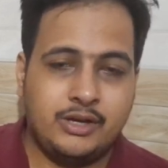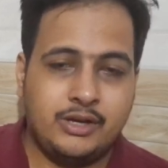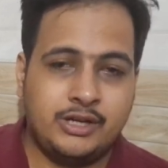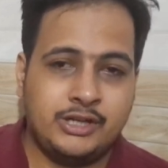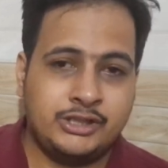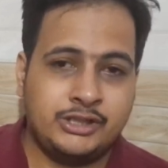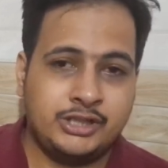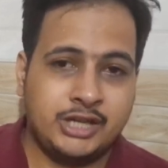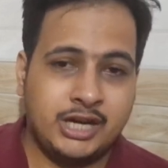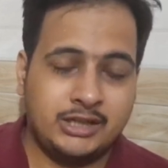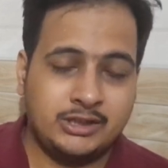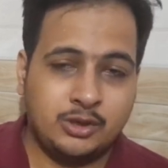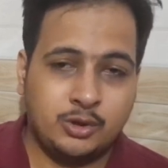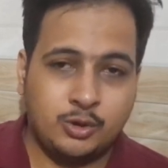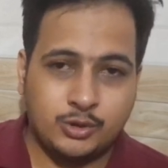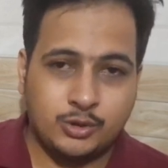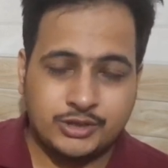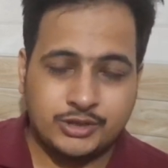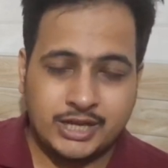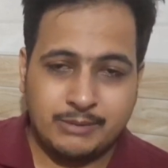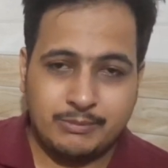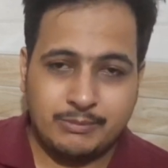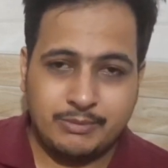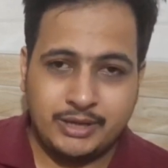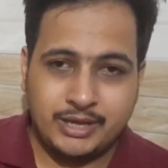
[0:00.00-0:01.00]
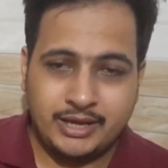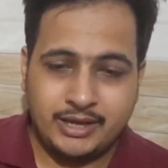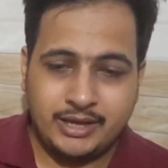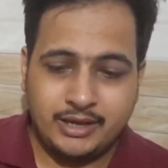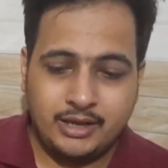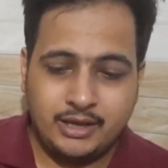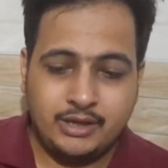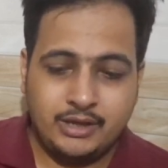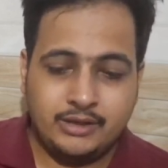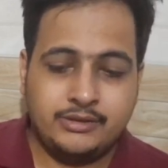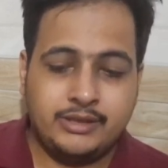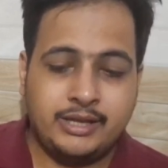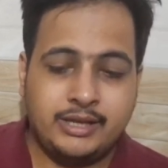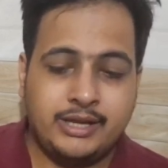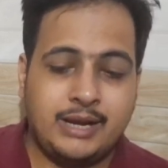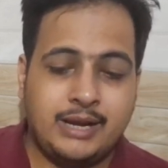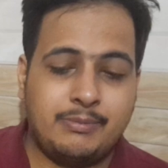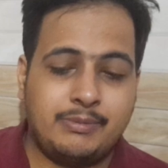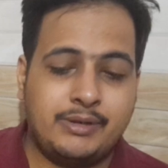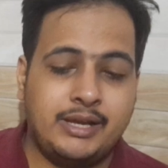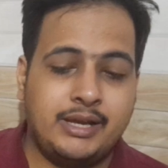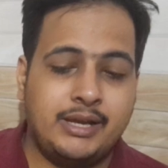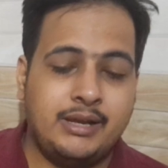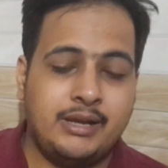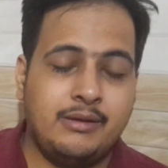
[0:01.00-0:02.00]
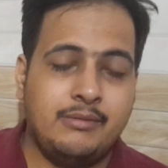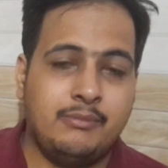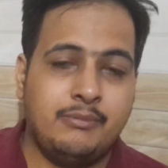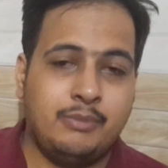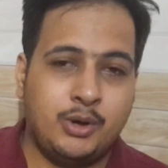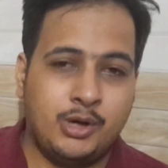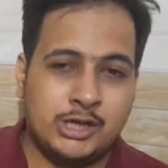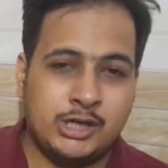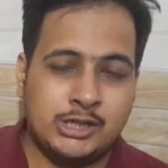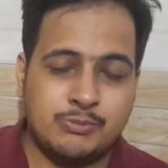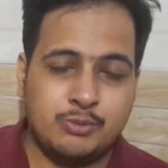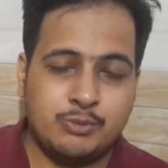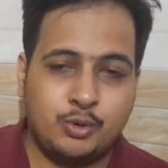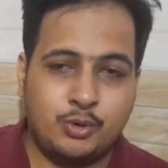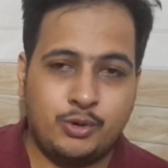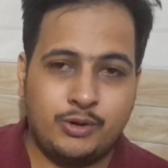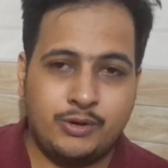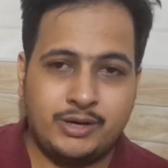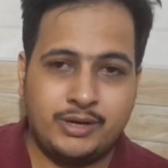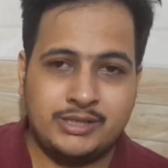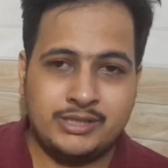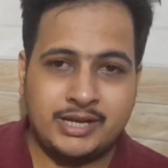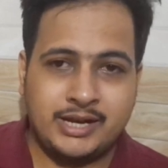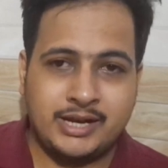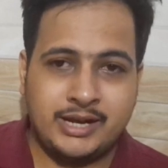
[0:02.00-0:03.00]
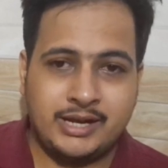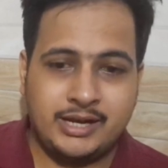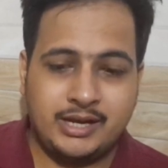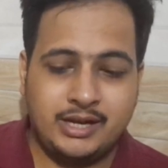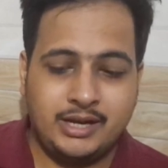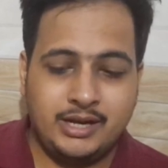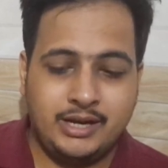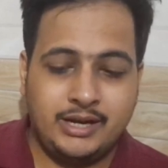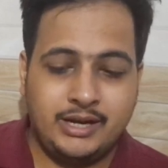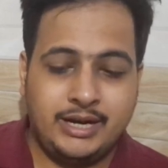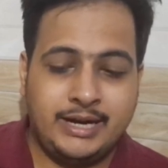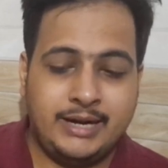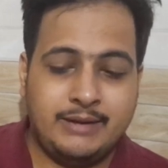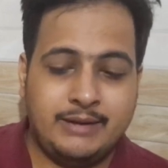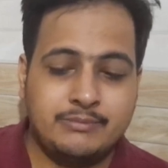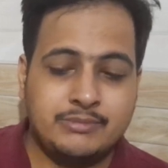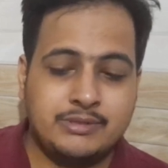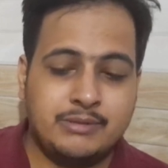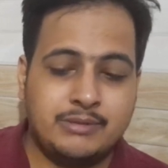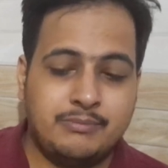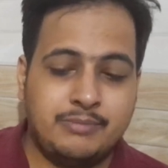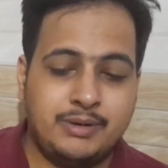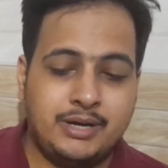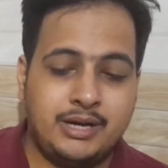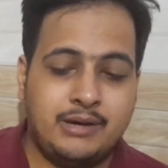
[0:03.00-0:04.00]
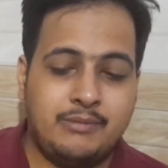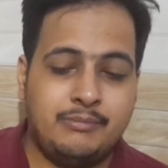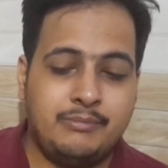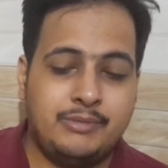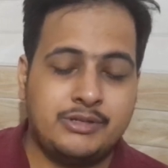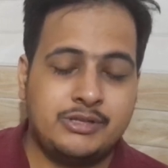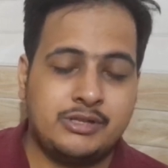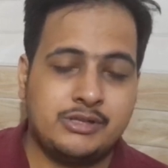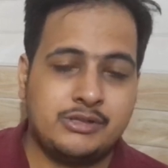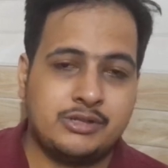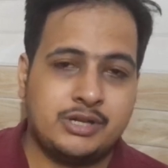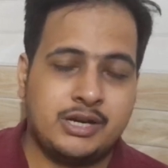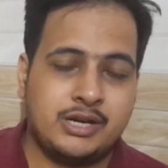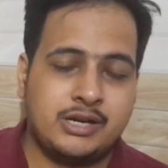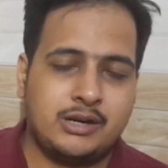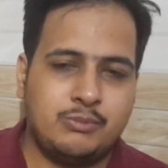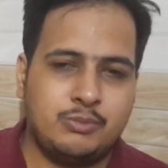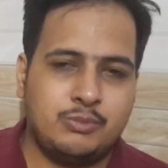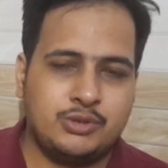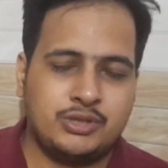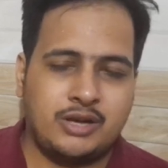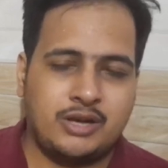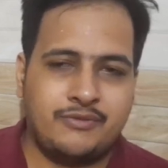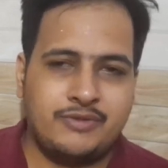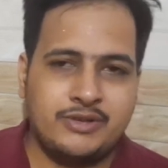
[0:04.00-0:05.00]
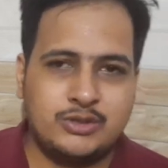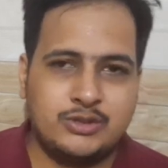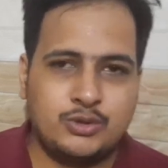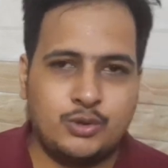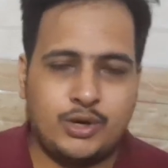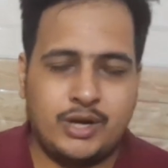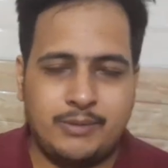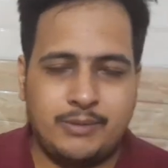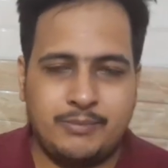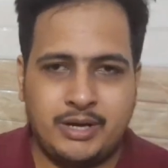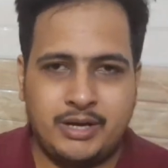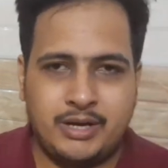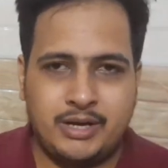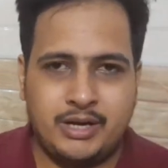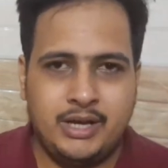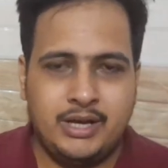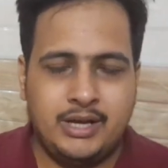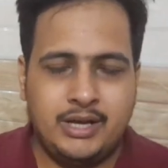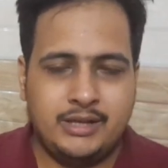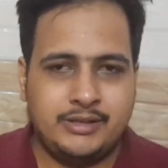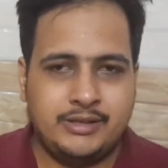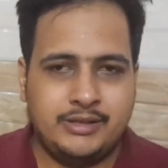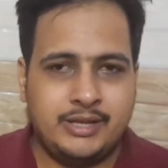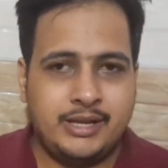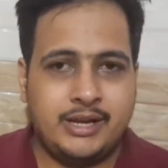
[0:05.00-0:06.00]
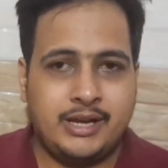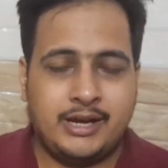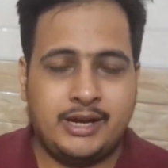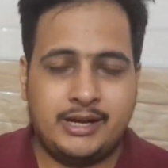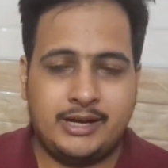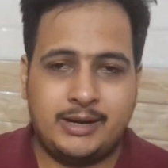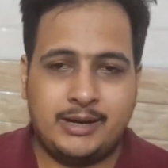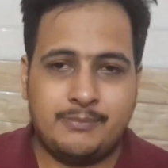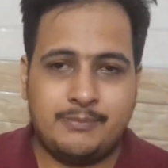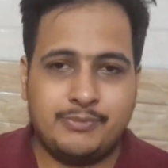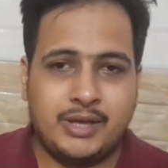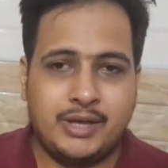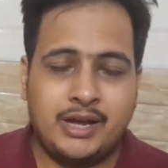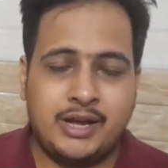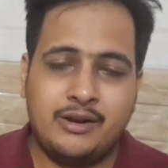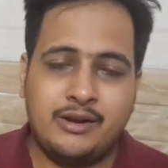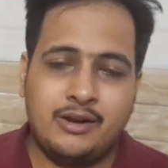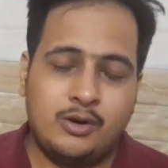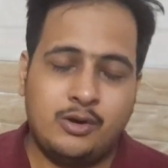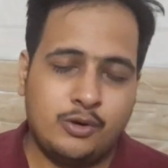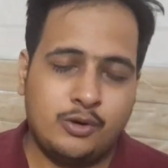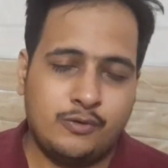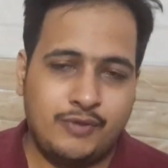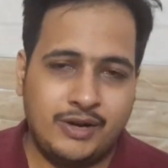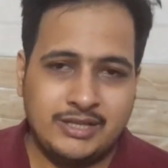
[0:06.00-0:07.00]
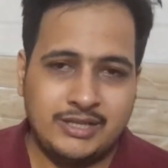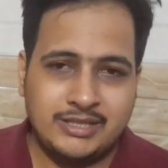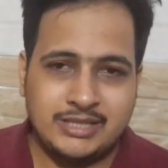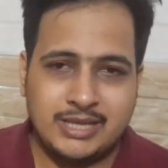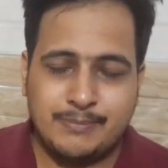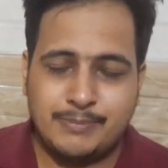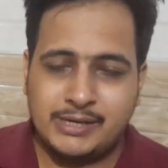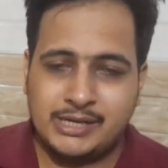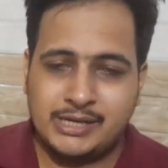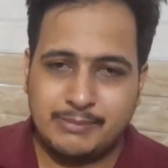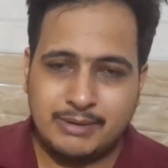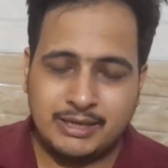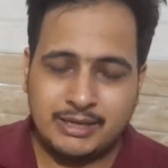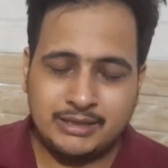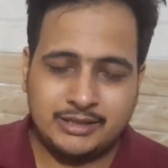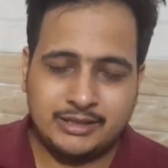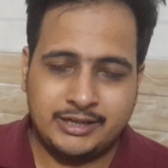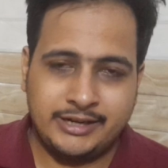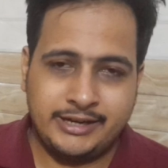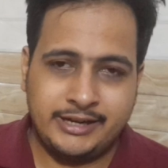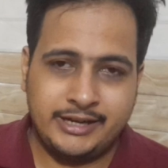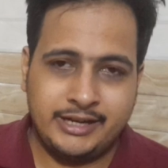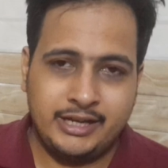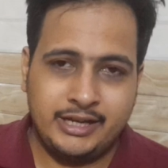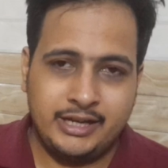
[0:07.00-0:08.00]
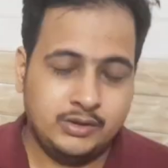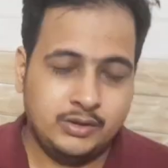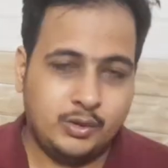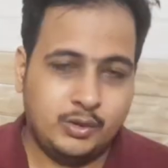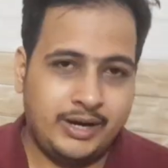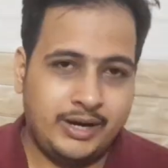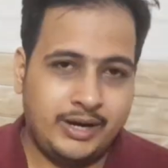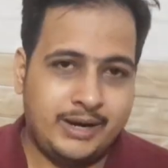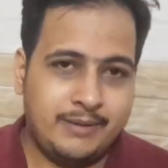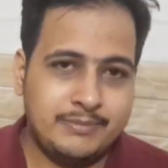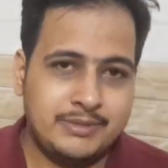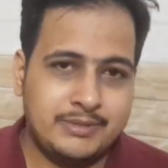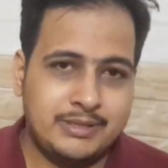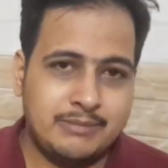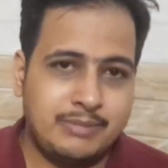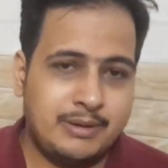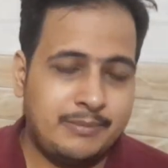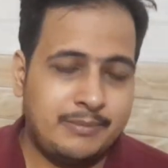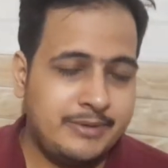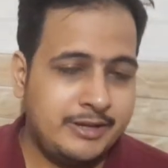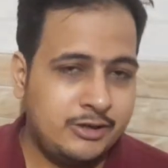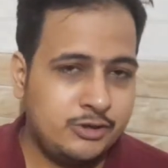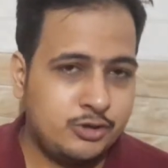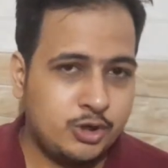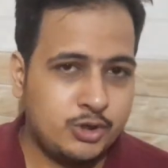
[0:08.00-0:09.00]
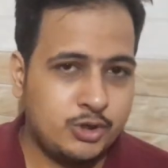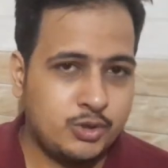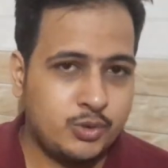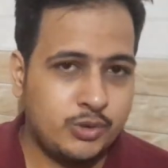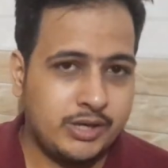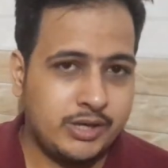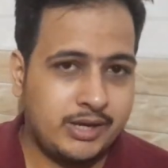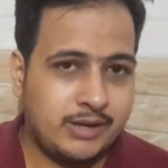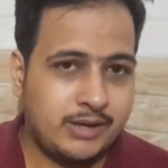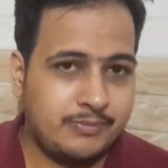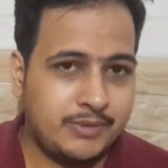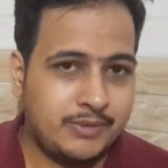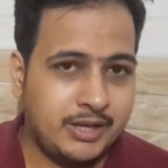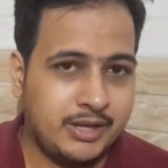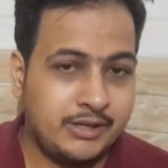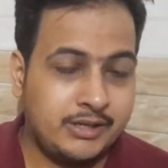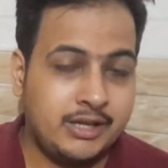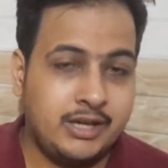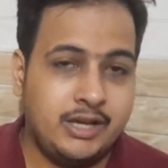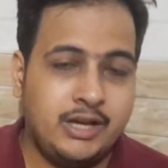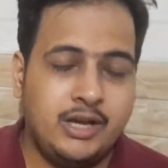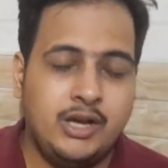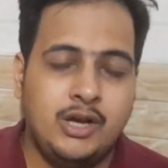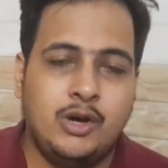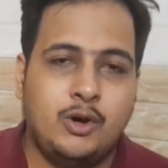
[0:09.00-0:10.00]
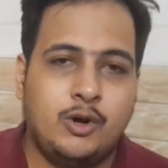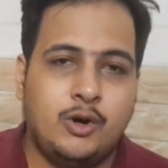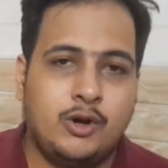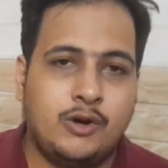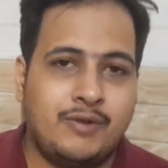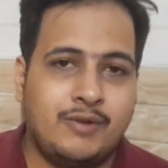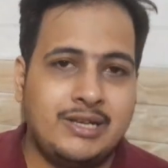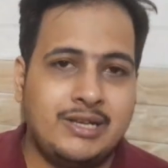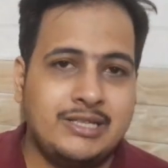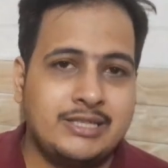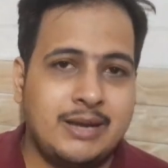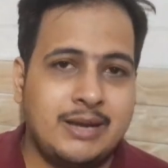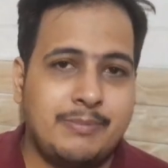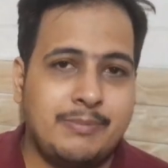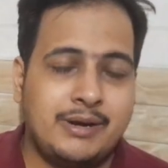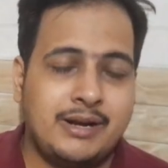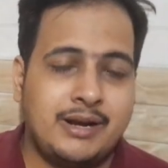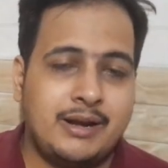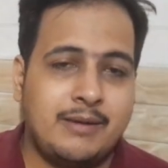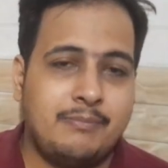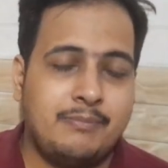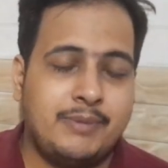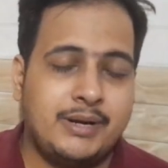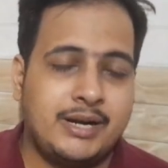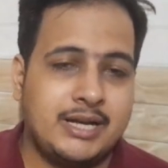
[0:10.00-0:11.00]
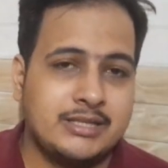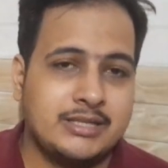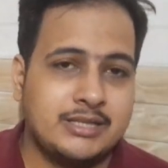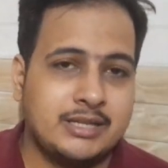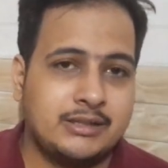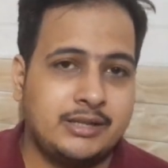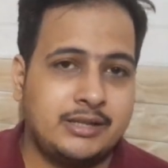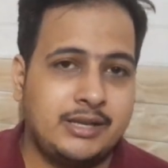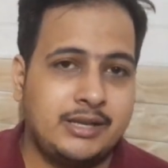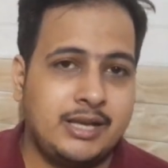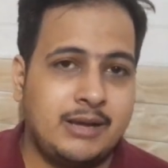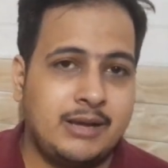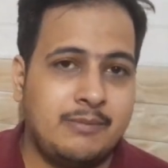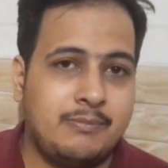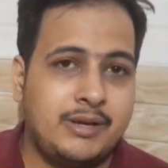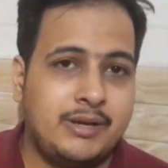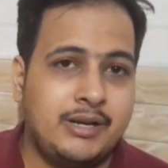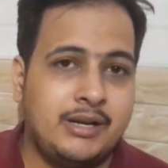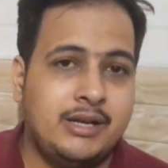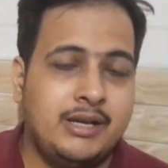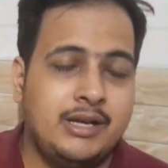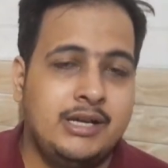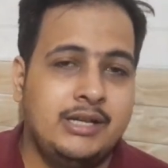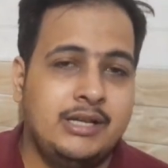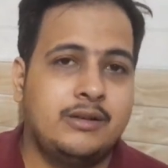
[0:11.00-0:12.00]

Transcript: रिशाद हुसैन भी हैं दैन आपके बॉलर्स में कौन नज़र आएगा एडम जम्पा मचिल स्टार्क मुस्ताफिजुर रहमान दैन अगर कप्तान और वाइस कैप्टन की बात करेंगे तो एडम जम्पा मेरी चॉइस होंगे कप्तान के और वाइस कैप्टन आप बना सकते हैं यहाँ पर